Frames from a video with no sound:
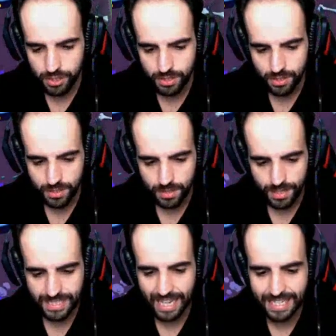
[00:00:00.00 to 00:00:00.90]
¿Está?
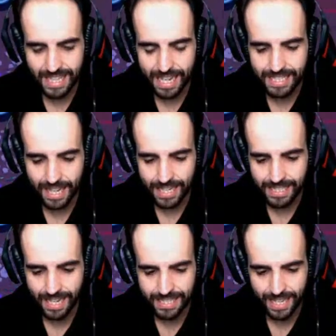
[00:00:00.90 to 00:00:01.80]
Está ahí, está, ahí, está ahí, está
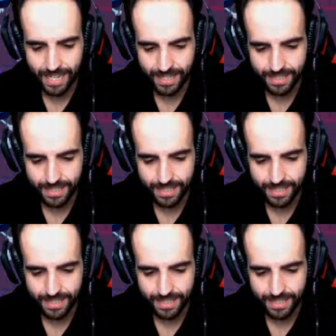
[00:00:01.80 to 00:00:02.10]
ahí, está ahí,